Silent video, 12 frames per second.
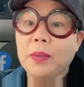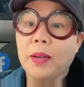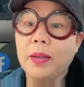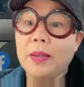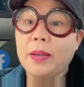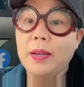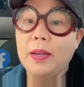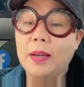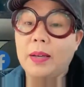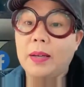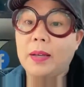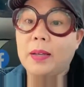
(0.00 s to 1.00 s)

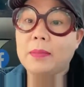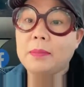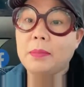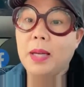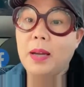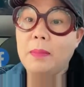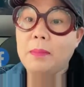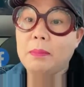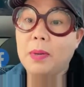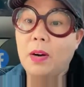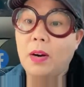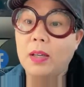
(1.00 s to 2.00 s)
Ayan, Ma'am
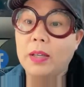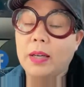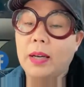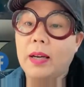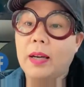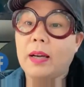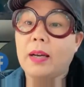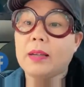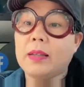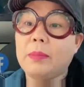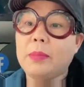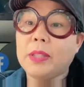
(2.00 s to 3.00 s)

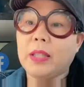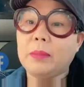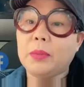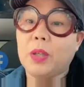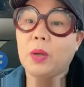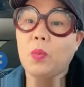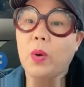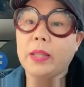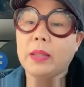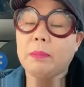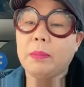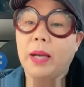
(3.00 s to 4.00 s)
Maharlika, gamitan mo ng
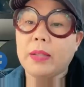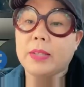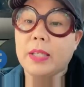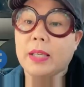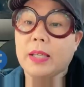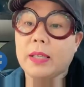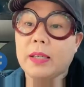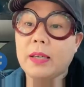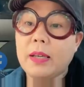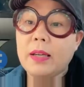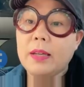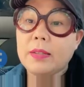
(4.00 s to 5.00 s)
white magic
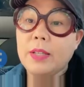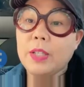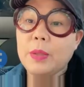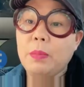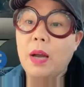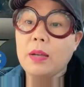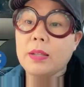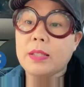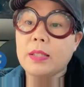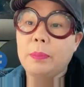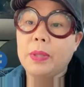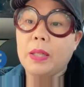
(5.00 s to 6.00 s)
si Smugs
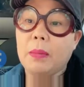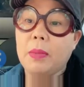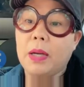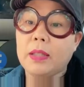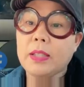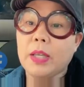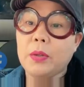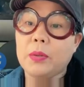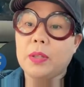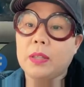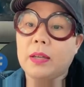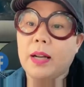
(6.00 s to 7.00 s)
na pinamana sa
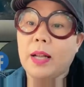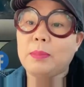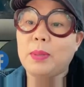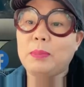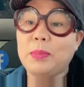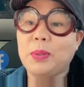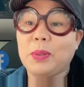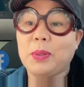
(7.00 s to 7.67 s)
iyo ng grando mo.